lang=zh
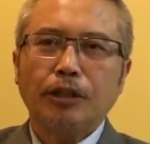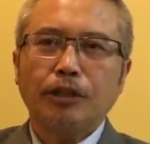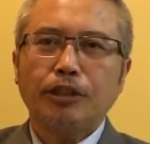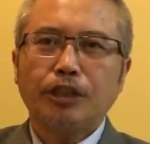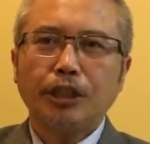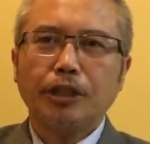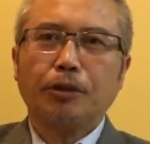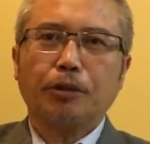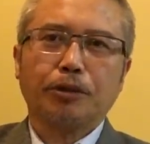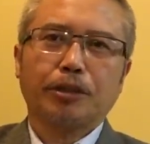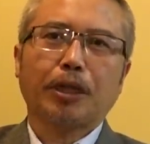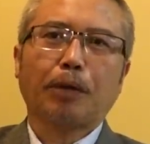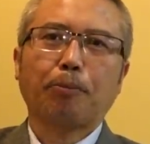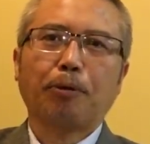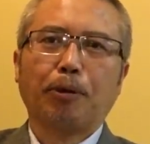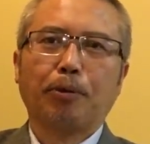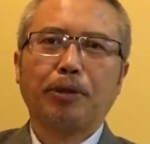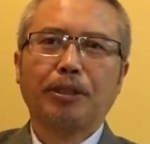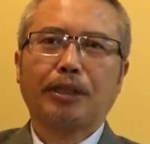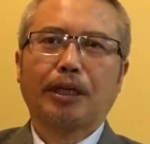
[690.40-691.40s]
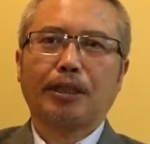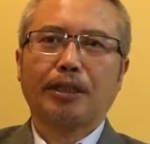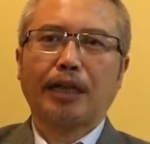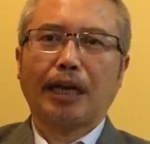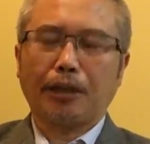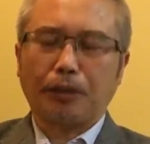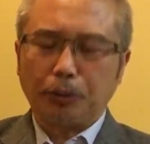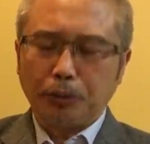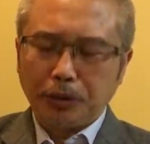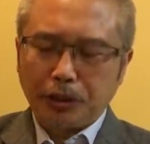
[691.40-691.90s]
进口商品会涨
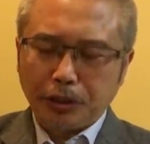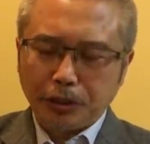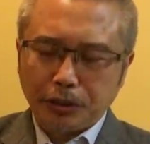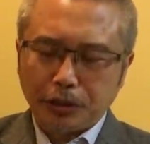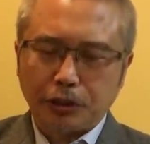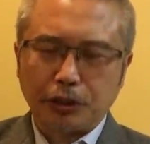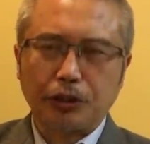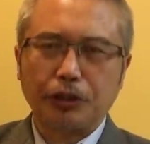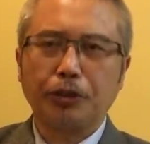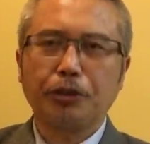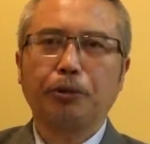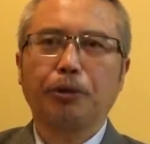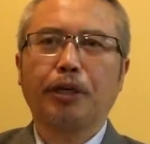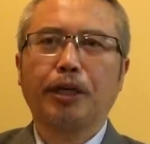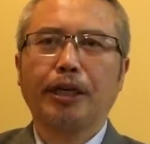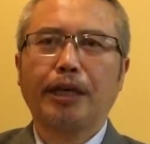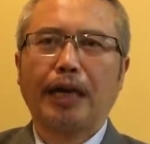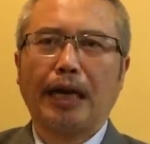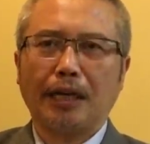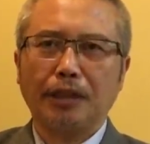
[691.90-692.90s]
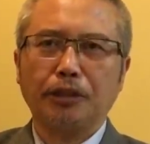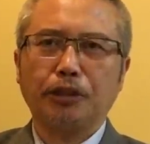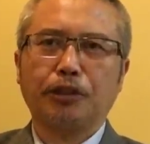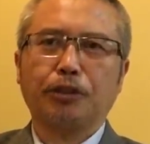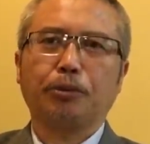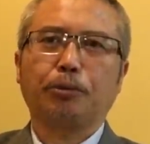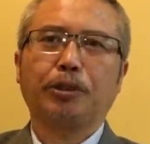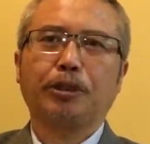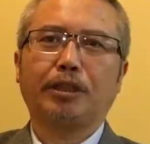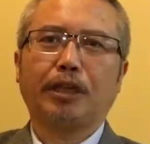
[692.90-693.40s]
价，尤其是石油和粮食
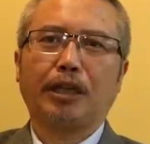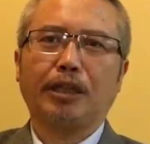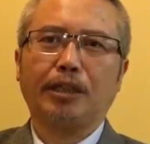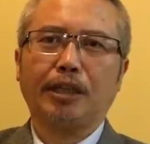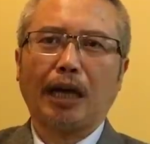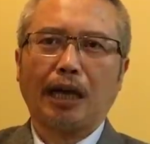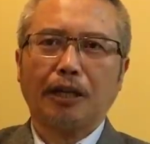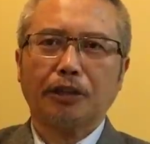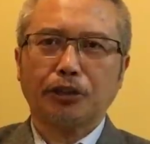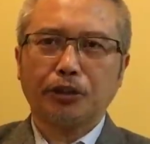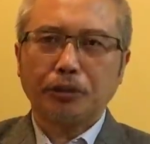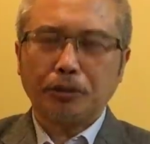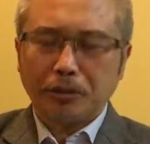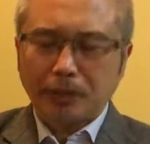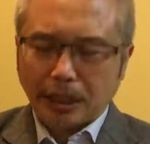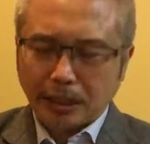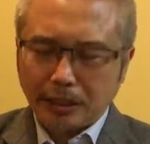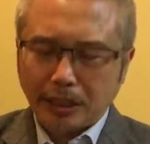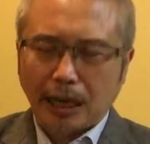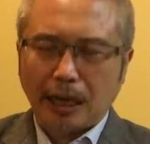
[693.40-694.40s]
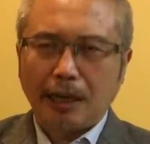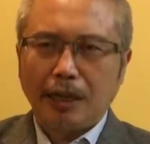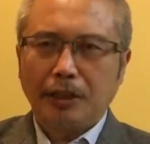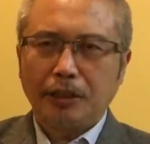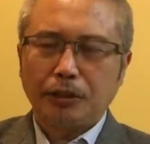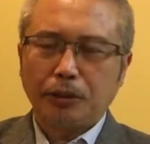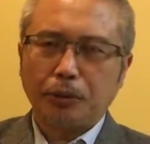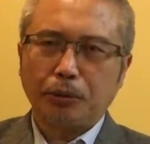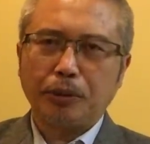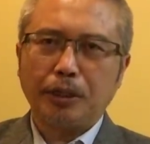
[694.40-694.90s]
会涨价。石油涨价
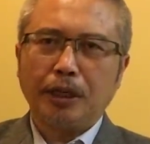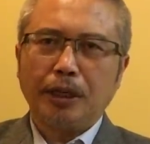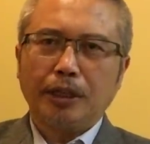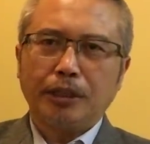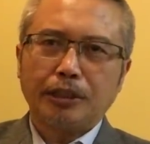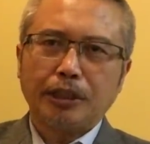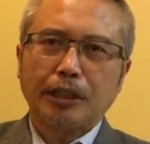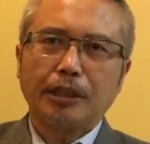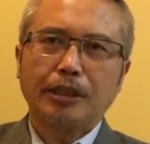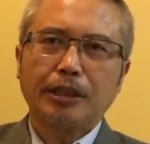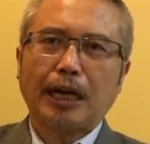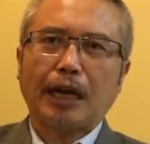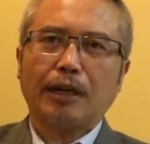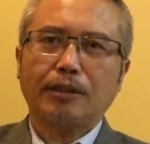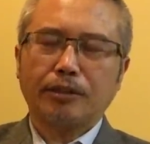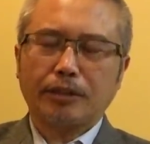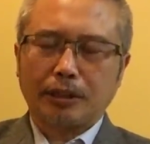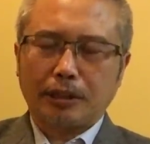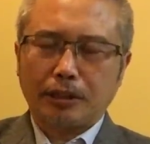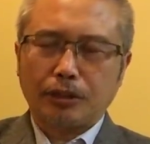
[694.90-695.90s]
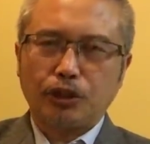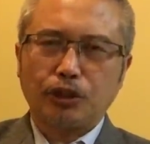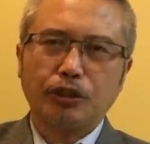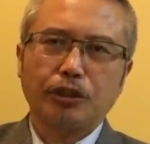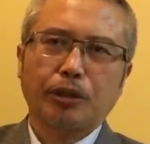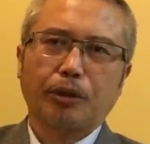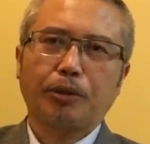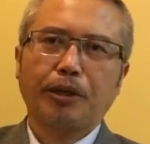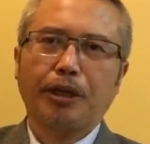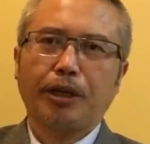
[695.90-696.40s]
就会增加这个制
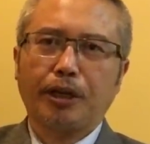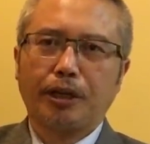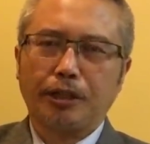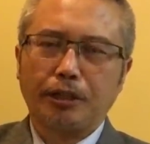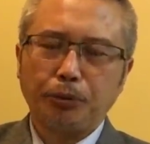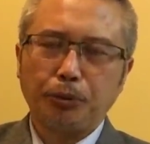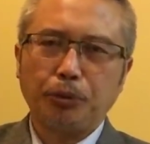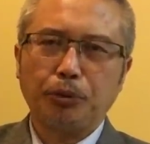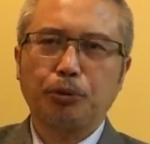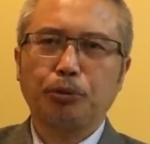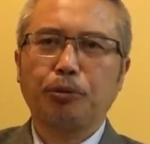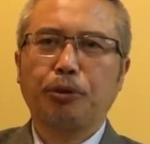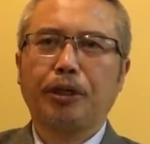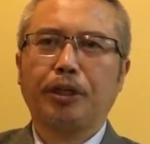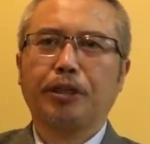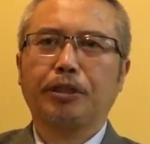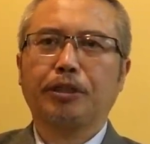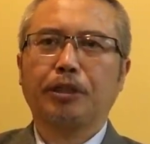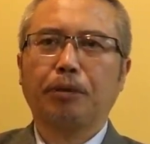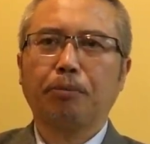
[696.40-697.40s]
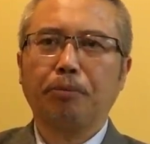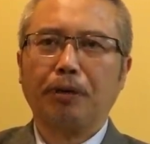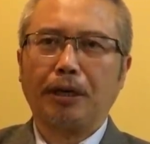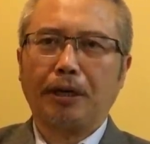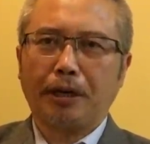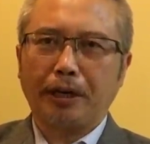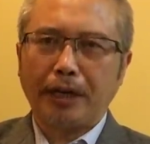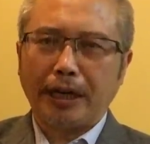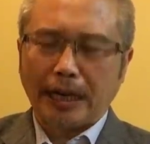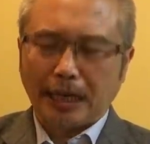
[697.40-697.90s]
造业和运输业的成本，
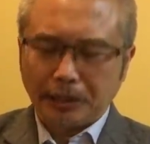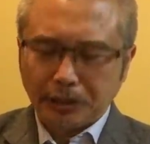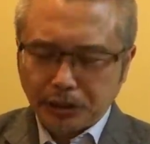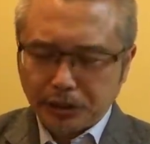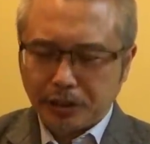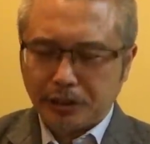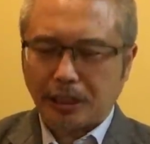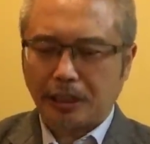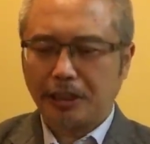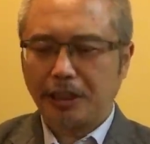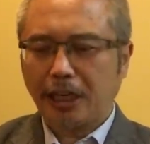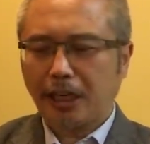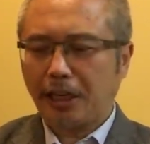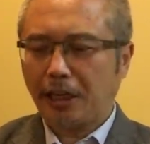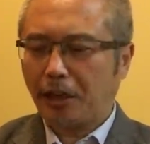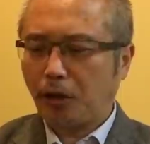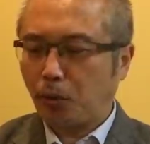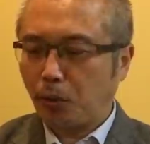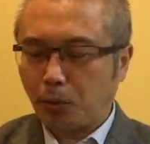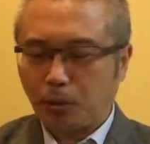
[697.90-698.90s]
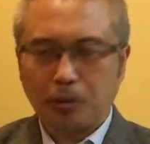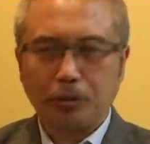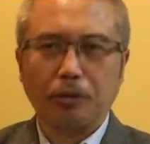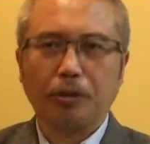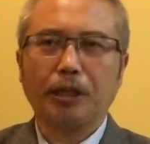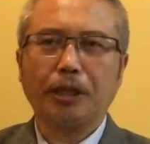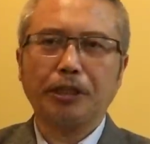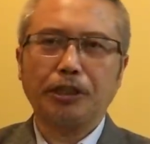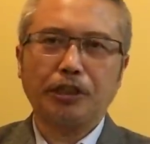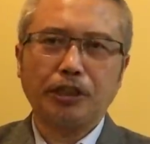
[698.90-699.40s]
而粮食涨价呢，后果就
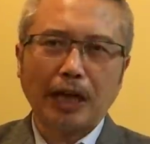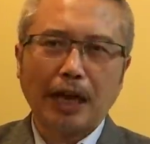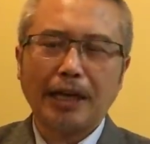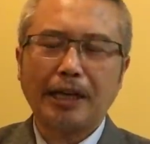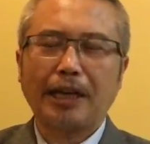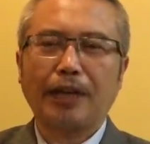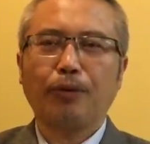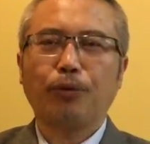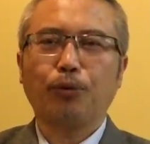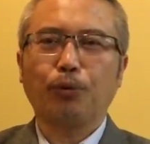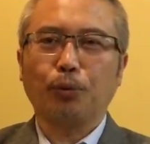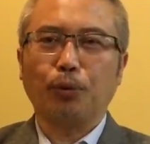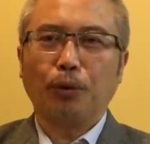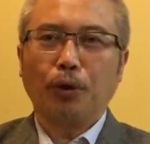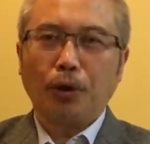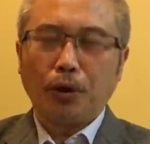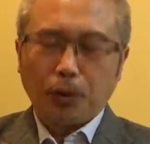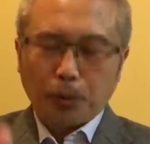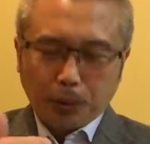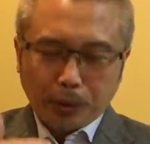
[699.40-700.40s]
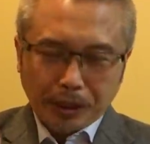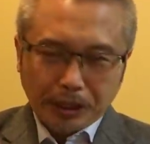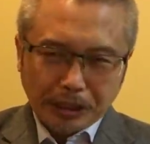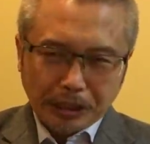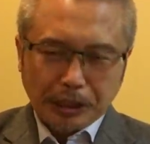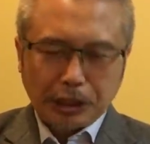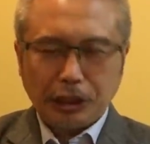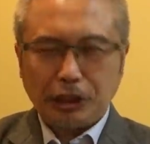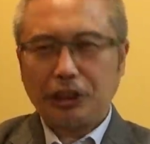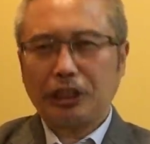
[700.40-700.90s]
更加严重，会
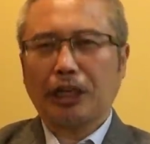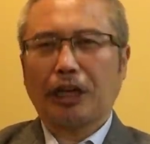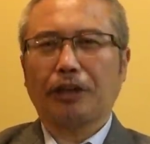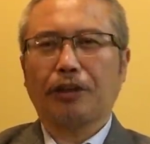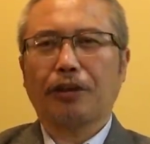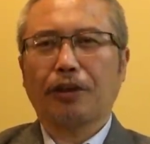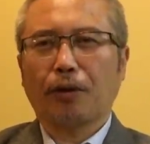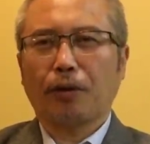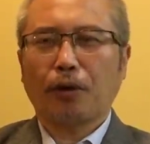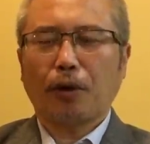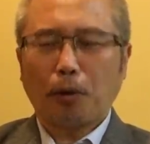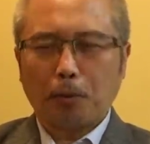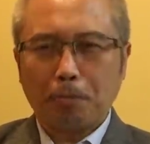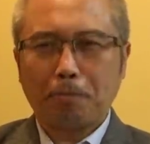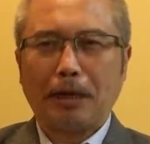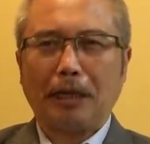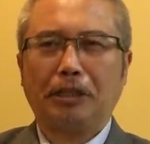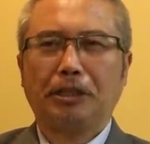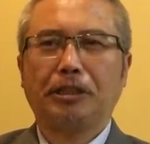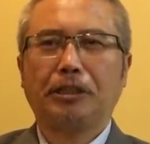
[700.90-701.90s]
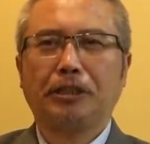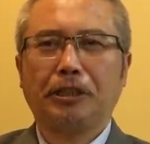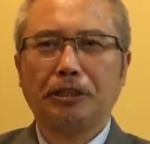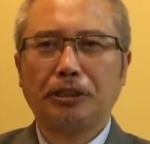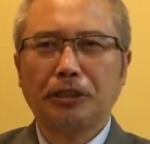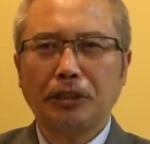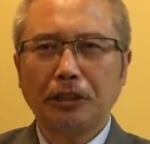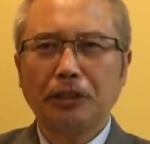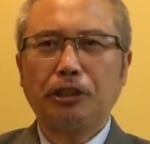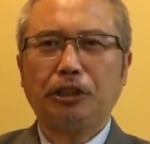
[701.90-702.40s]
影响到老百姓的
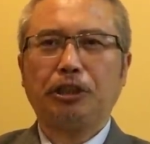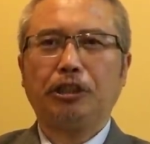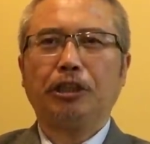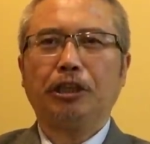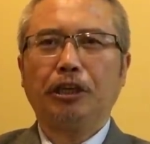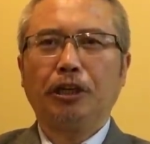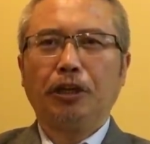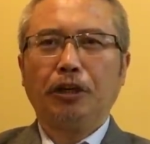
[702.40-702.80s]
生计。